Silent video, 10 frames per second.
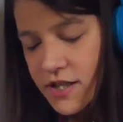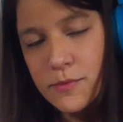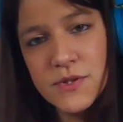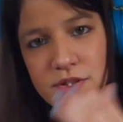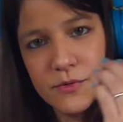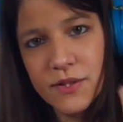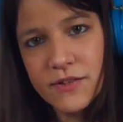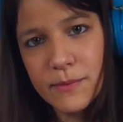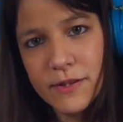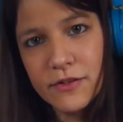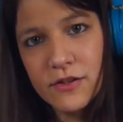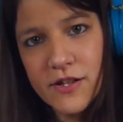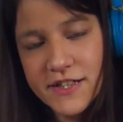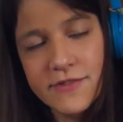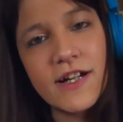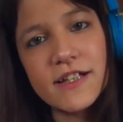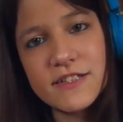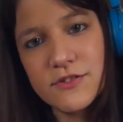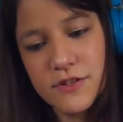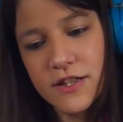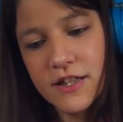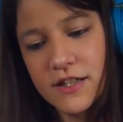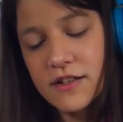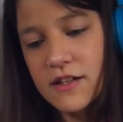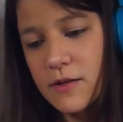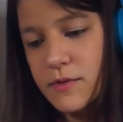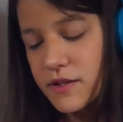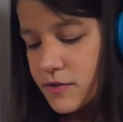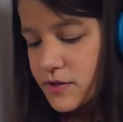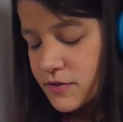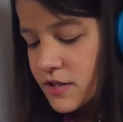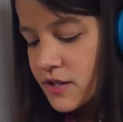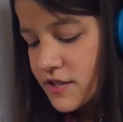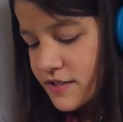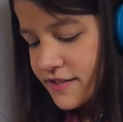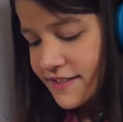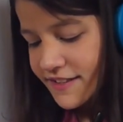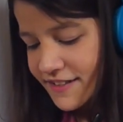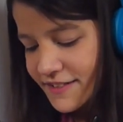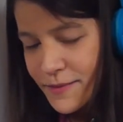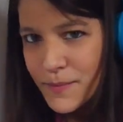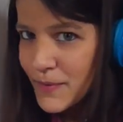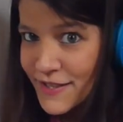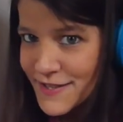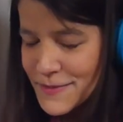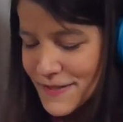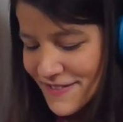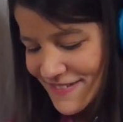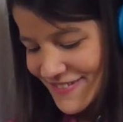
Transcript: Como si estuvieran tapando lo de arriba y sonara las cuerdas. Eh, buenísimo.